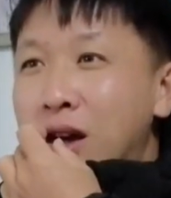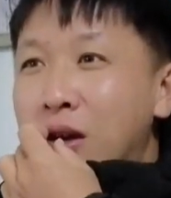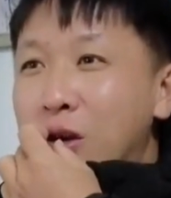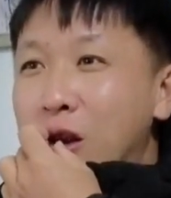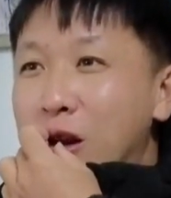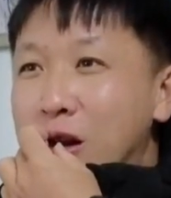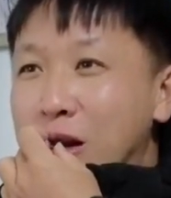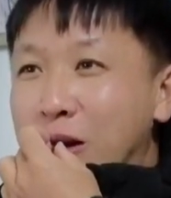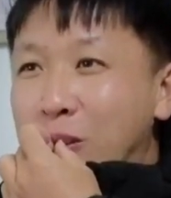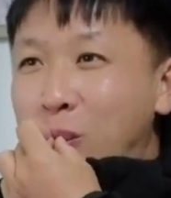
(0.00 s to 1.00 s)
很好吃的姜。这
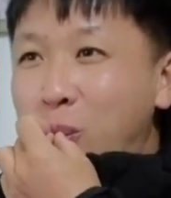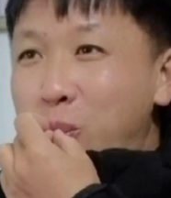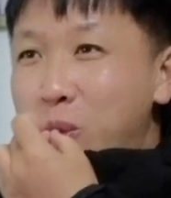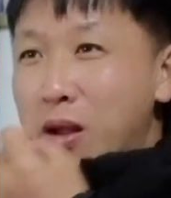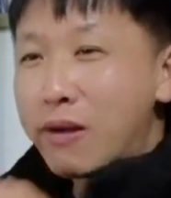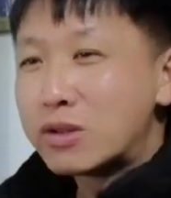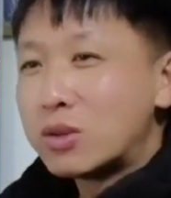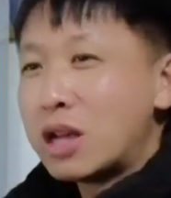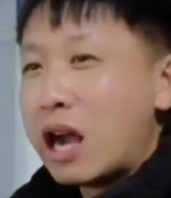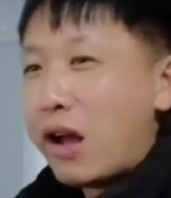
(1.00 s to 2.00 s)
个姜也好吃呀。
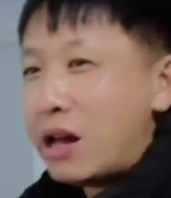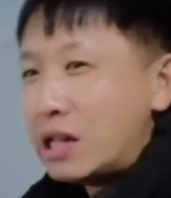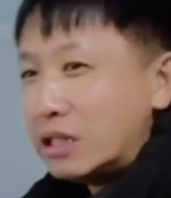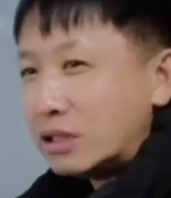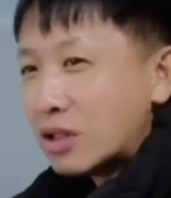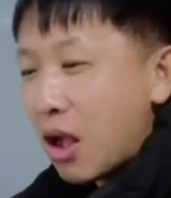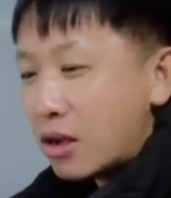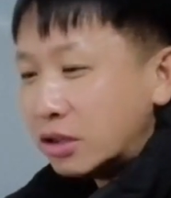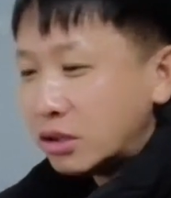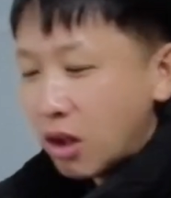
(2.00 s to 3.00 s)
对呀，
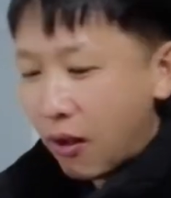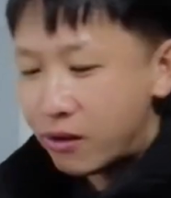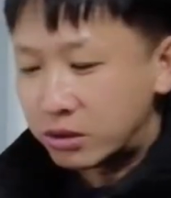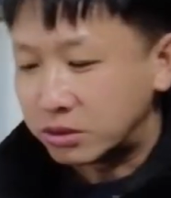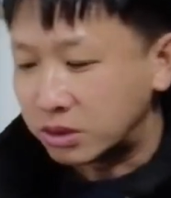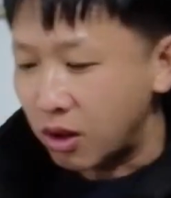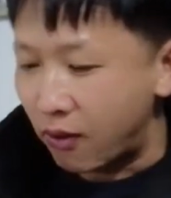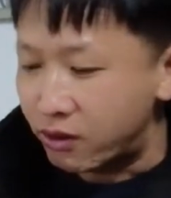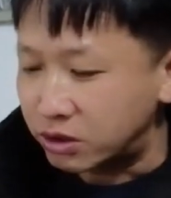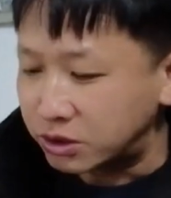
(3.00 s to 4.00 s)
我以为这个姜因
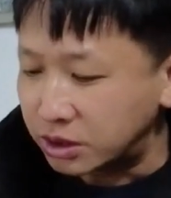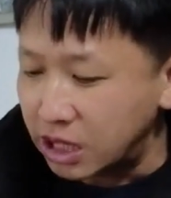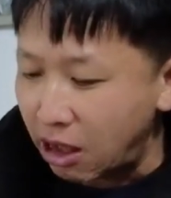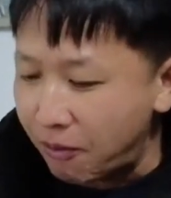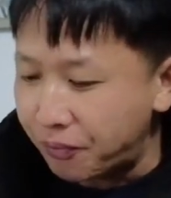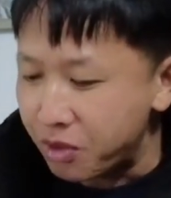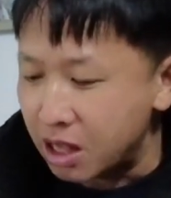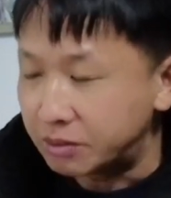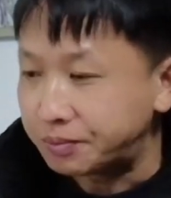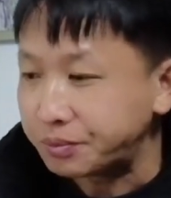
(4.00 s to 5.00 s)
为太老了，
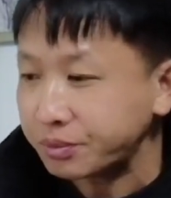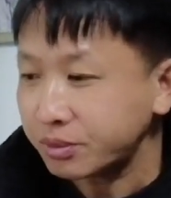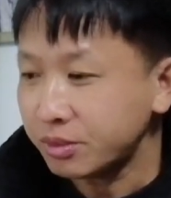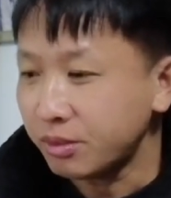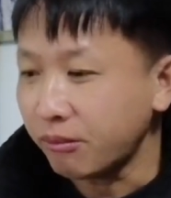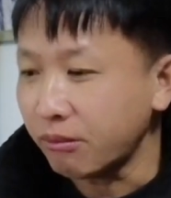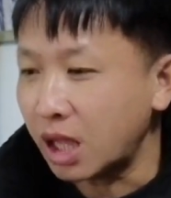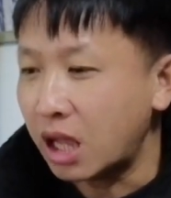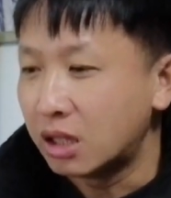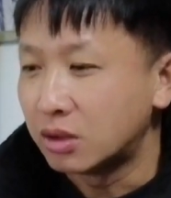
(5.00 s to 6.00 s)
很烂
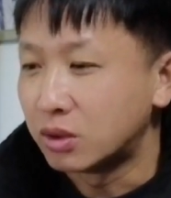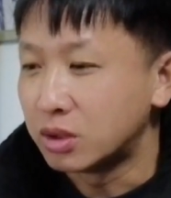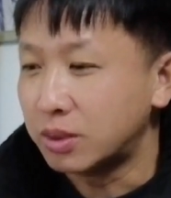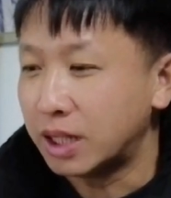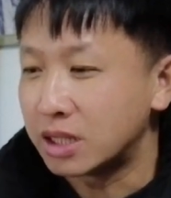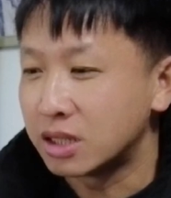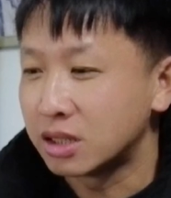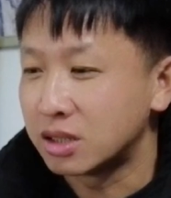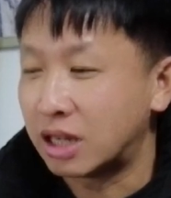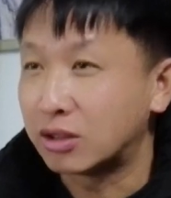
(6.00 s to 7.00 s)
嘛。我就怕吃
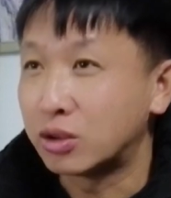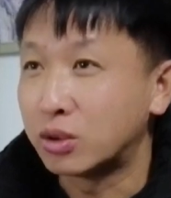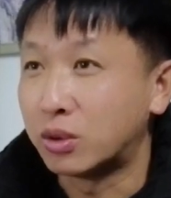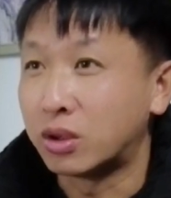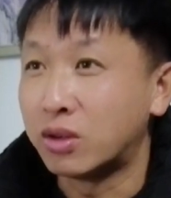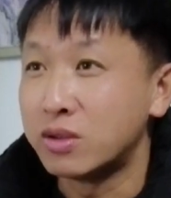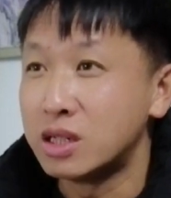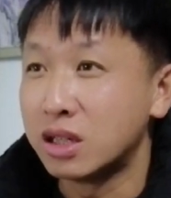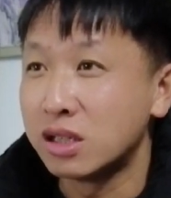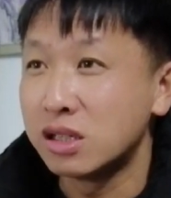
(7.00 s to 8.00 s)
姜多了会
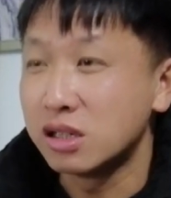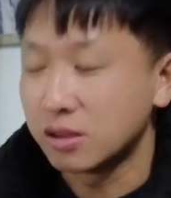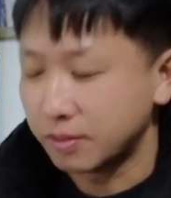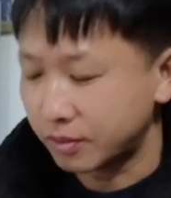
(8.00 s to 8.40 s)
热气。